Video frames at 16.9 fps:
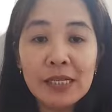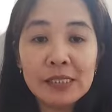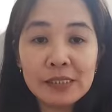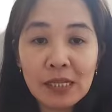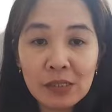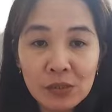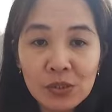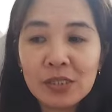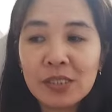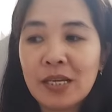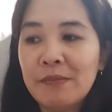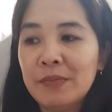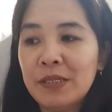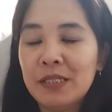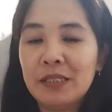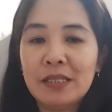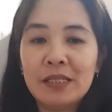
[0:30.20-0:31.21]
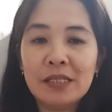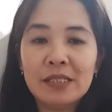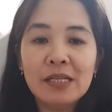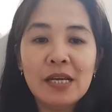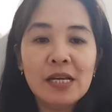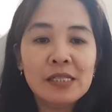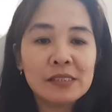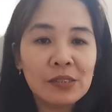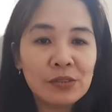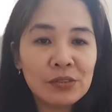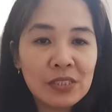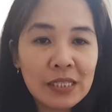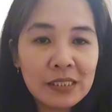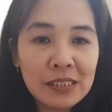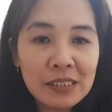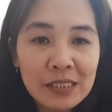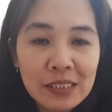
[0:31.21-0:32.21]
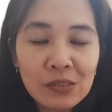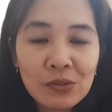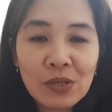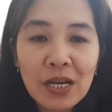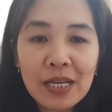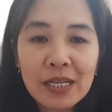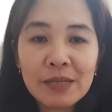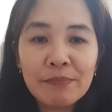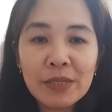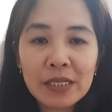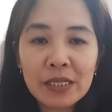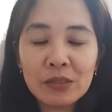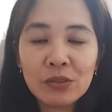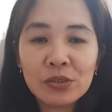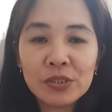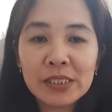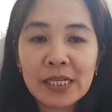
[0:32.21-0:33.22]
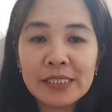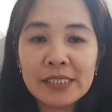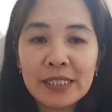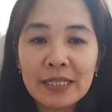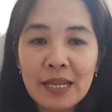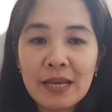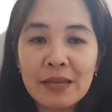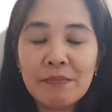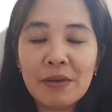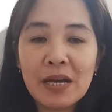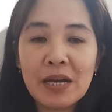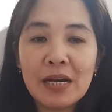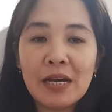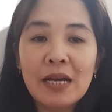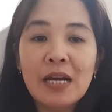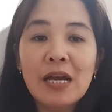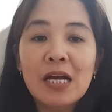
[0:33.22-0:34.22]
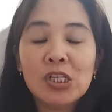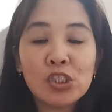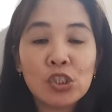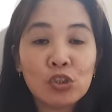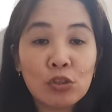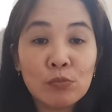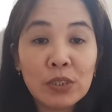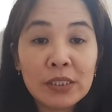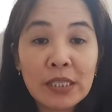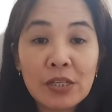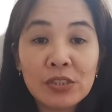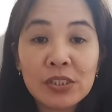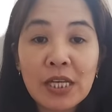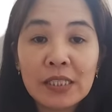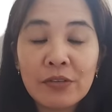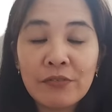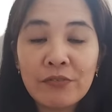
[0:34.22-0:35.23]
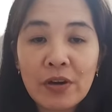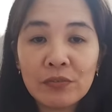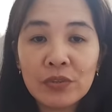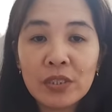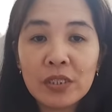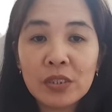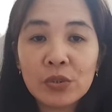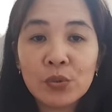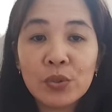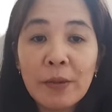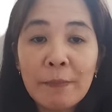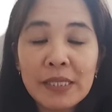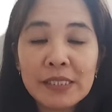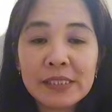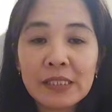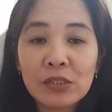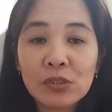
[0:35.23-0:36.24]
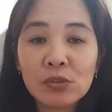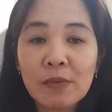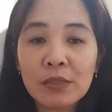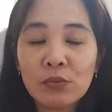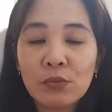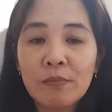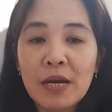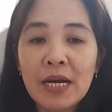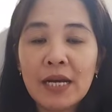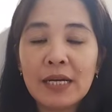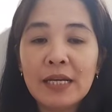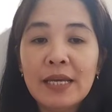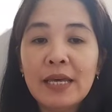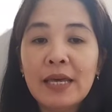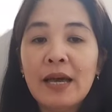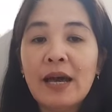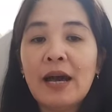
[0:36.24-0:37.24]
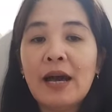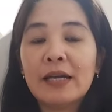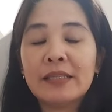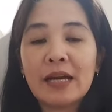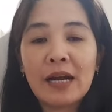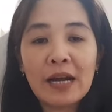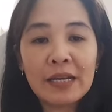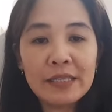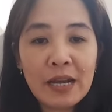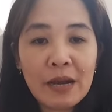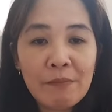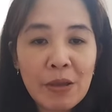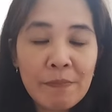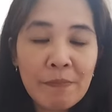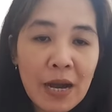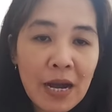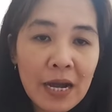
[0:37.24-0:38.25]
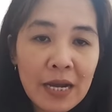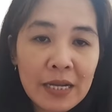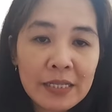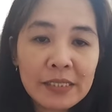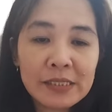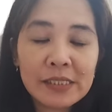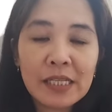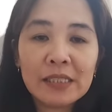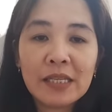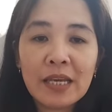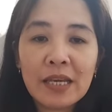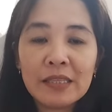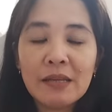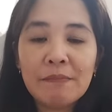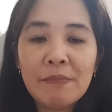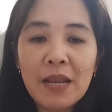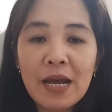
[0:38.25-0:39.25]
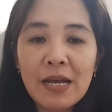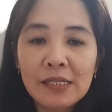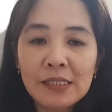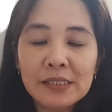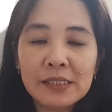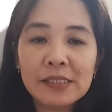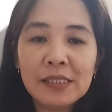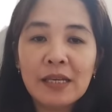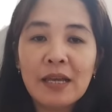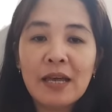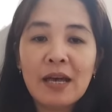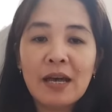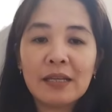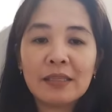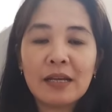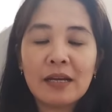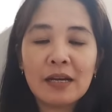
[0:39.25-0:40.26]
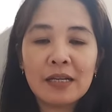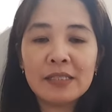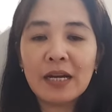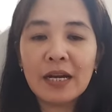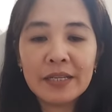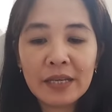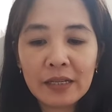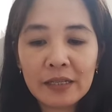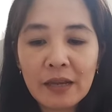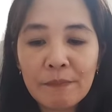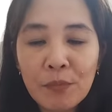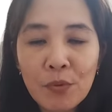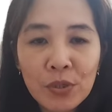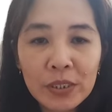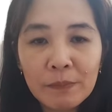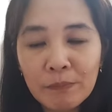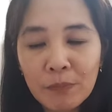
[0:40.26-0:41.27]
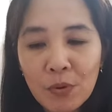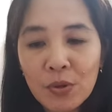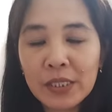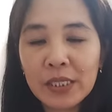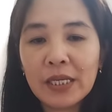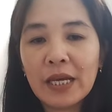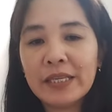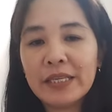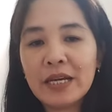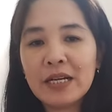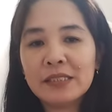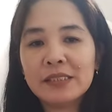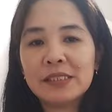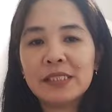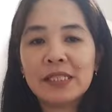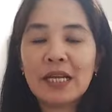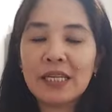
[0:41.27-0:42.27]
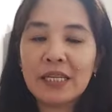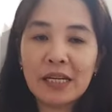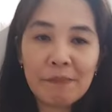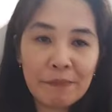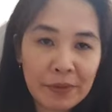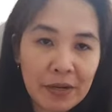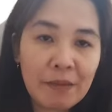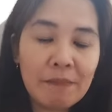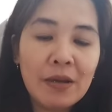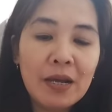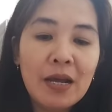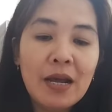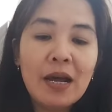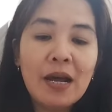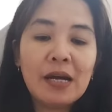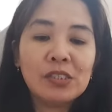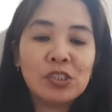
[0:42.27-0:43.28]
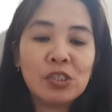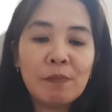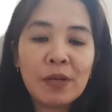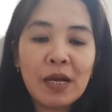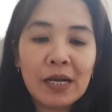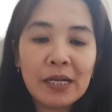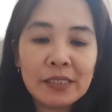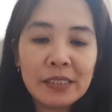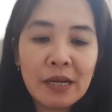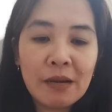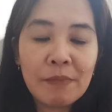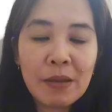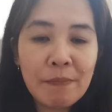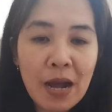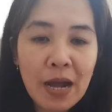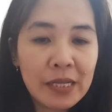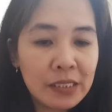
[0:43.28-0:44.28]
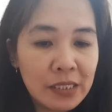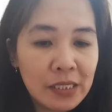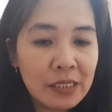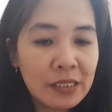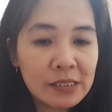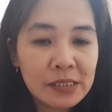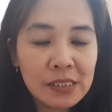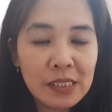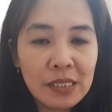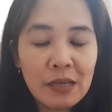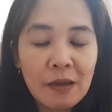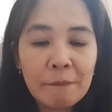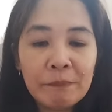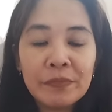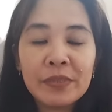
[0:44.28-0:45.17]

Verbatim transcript: sagot, I mean, ayan. Sagot natin dito kay Berador sa kanyang live. Uh, shoutout muna tayo sa ating founder, Kuya Bal Santos Matubang, at ang kanyang may bahay na si Ate Edna Vlogs, at ang kanyang anak na poging-pogi, ayan, si Kalinga Prab. At syempre ang kanyang may bahay din na si